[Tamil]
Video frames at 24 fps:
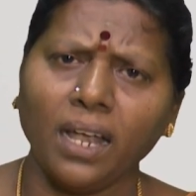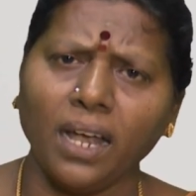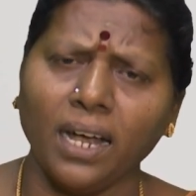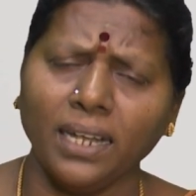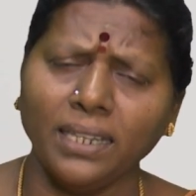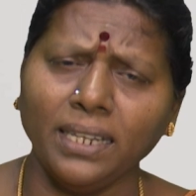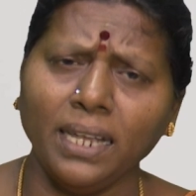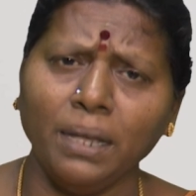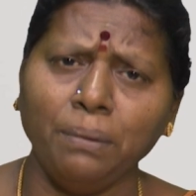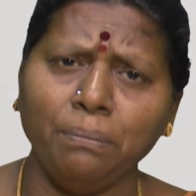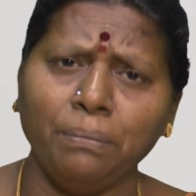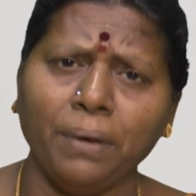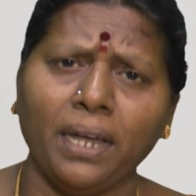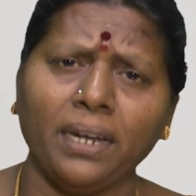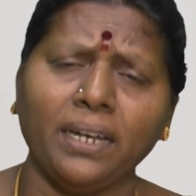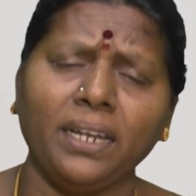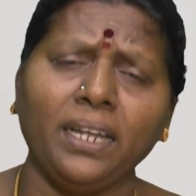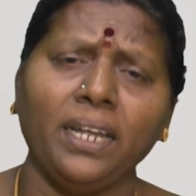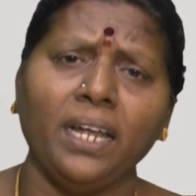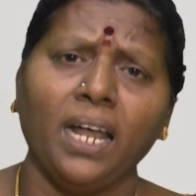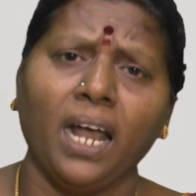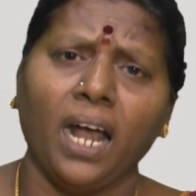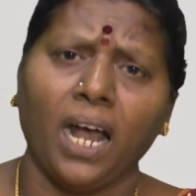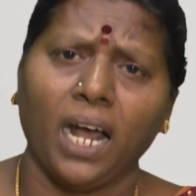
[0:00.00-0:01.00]
அதே
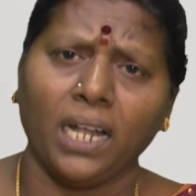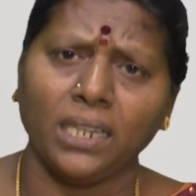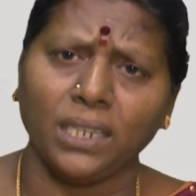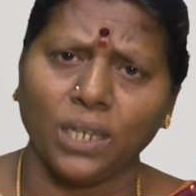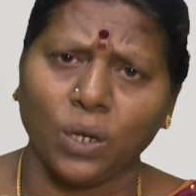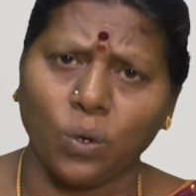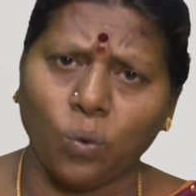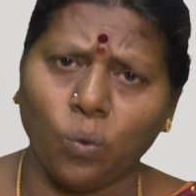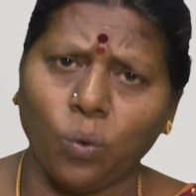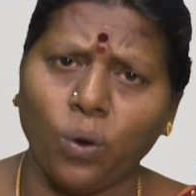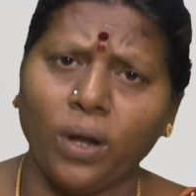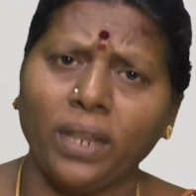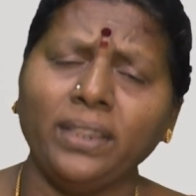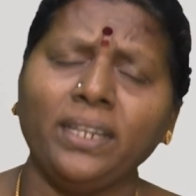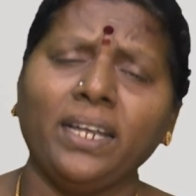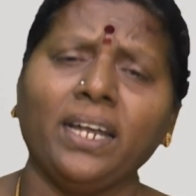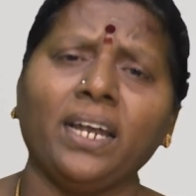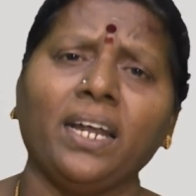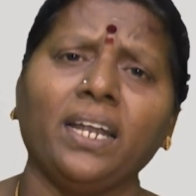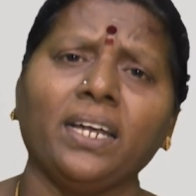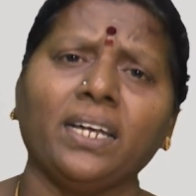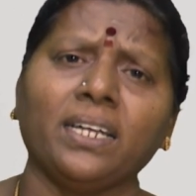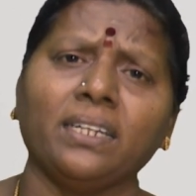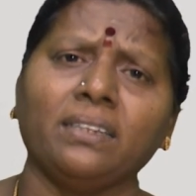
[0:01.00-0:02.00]
மாதிரி அந்த
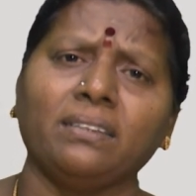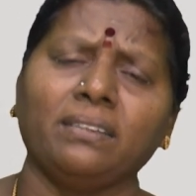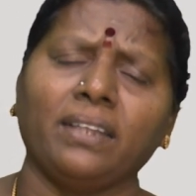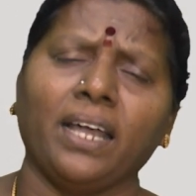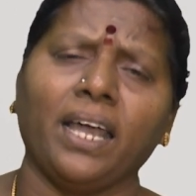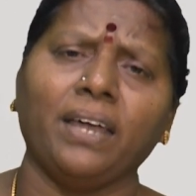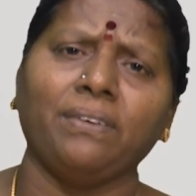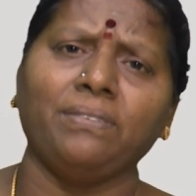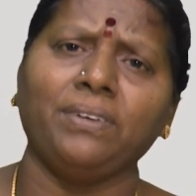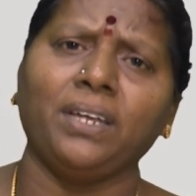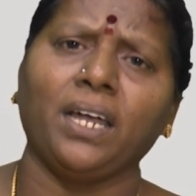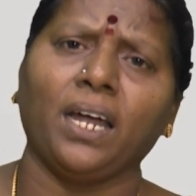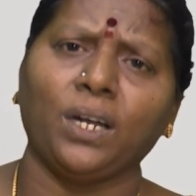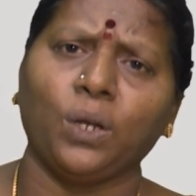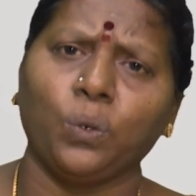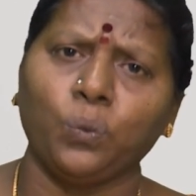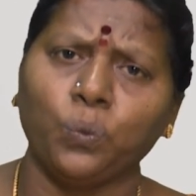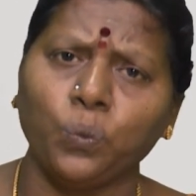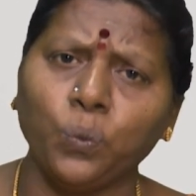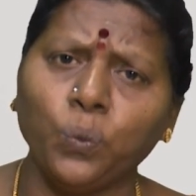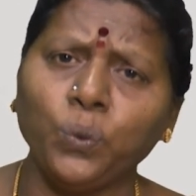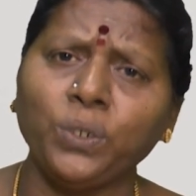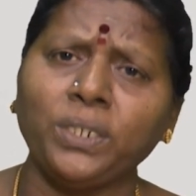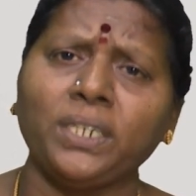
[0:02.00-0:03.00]
குழந்தைங்களுக்கு தேவையான
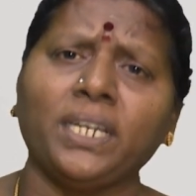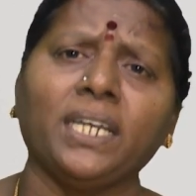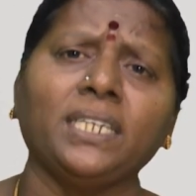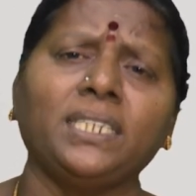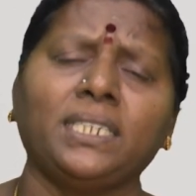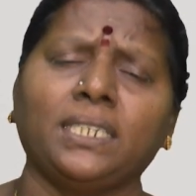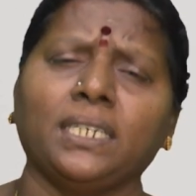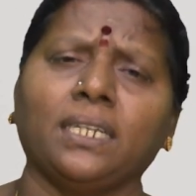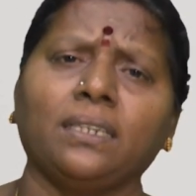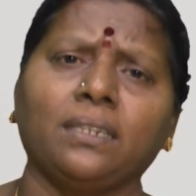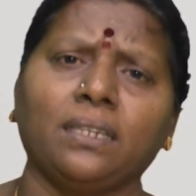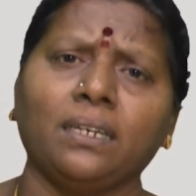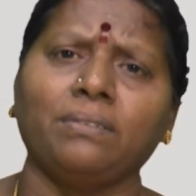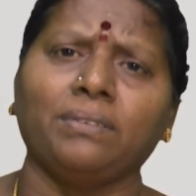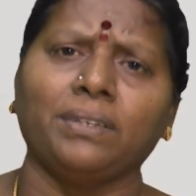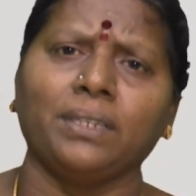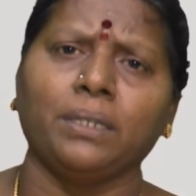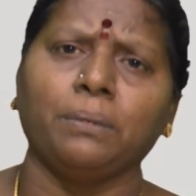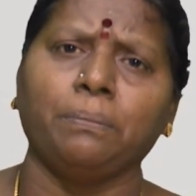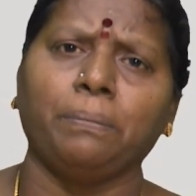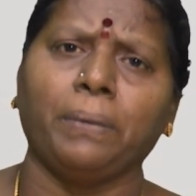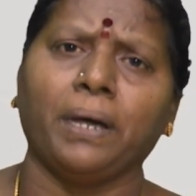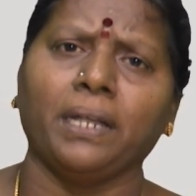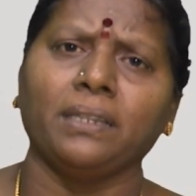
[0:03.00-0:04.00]
ஊட்டச்சத்துன்னு
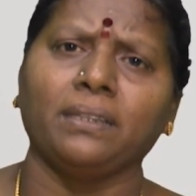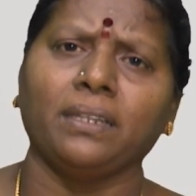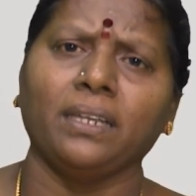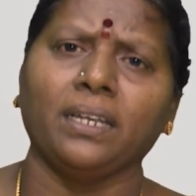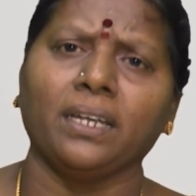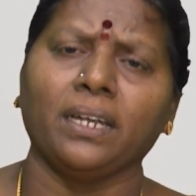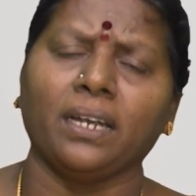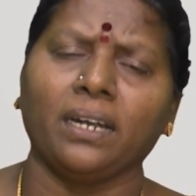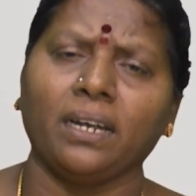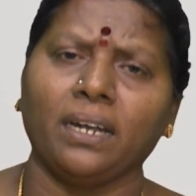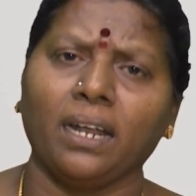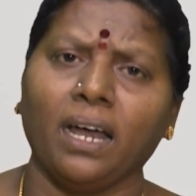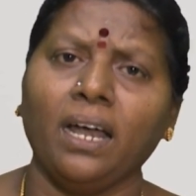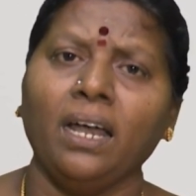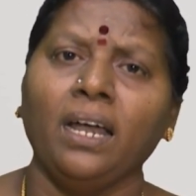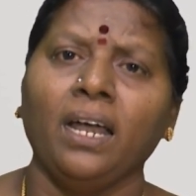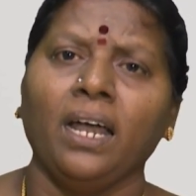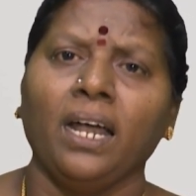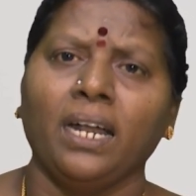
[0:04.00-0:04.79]
வந்து பார்த்தீங்கன்னா